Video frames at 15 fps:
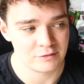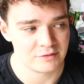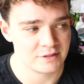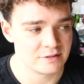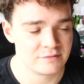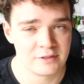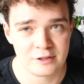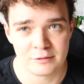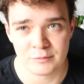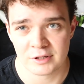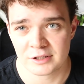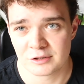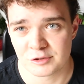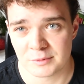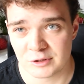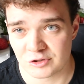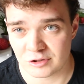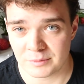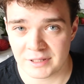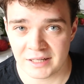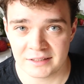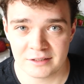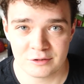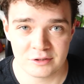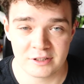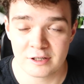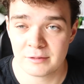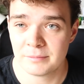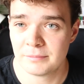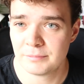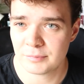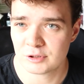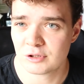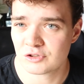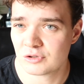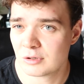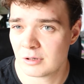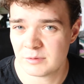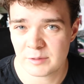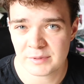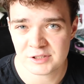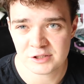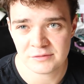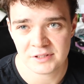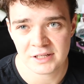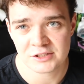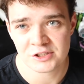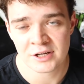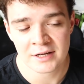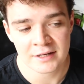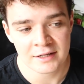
więc wiadomo, jak ktoś ma dużą klatę, to tego pod koszulką nie będzie widać.